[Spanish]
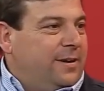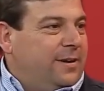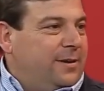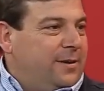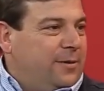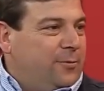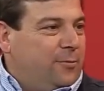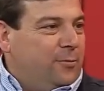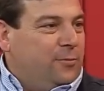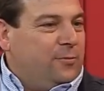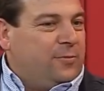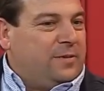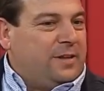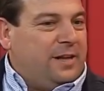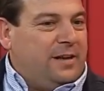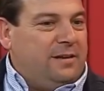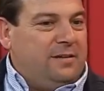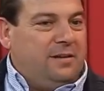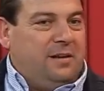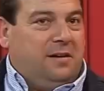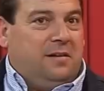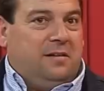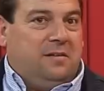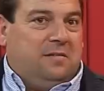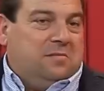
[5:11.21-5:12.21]
En ningún
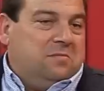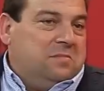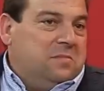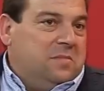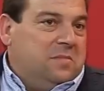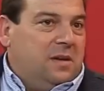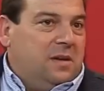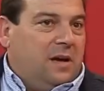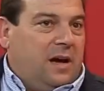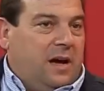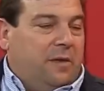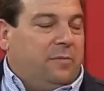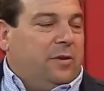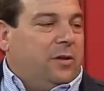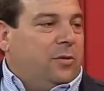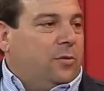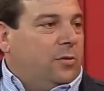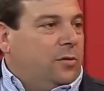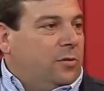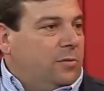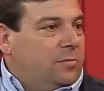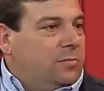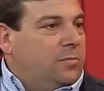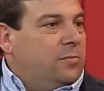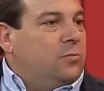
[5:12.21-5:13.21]
tal. Eh, ha
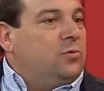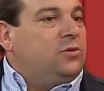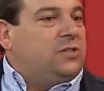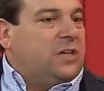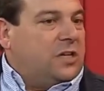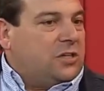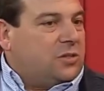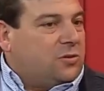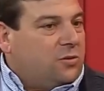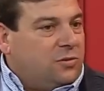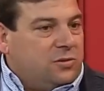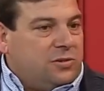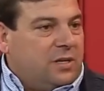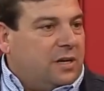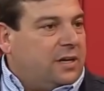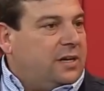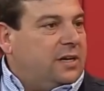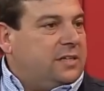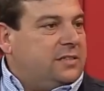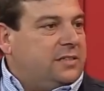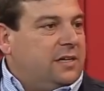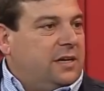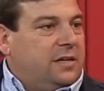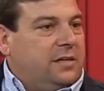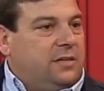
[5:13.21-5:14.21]
habido muchas cosas
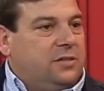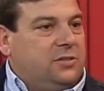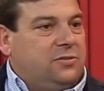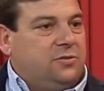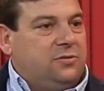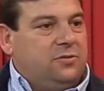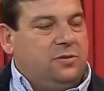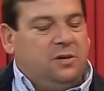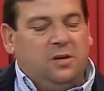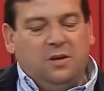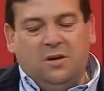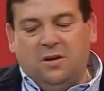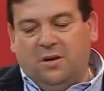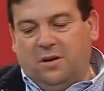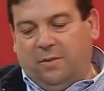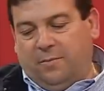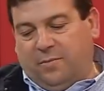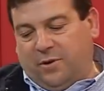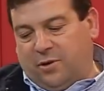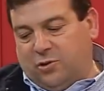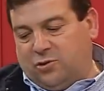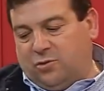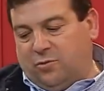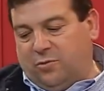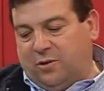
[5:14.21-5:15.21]
que se han hecho,
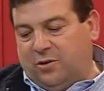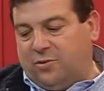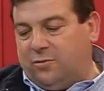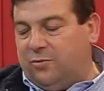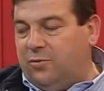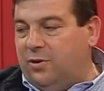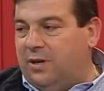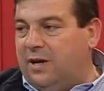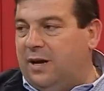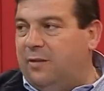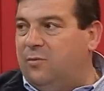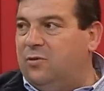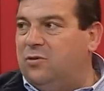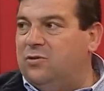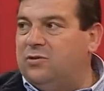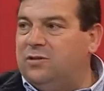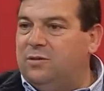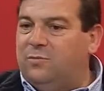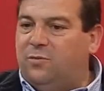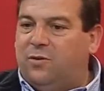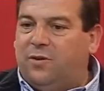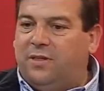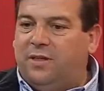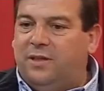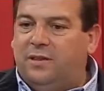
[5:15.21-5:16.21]
pero sobre todo, digamos, nos
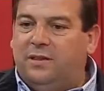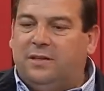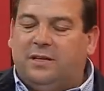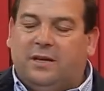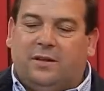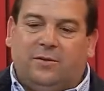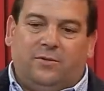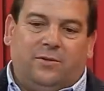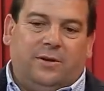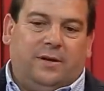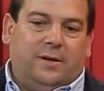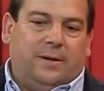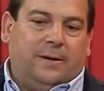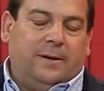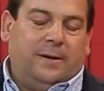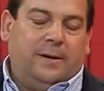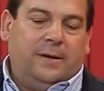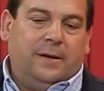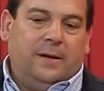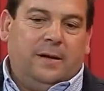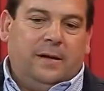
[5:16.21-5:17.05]
hemos centrado en.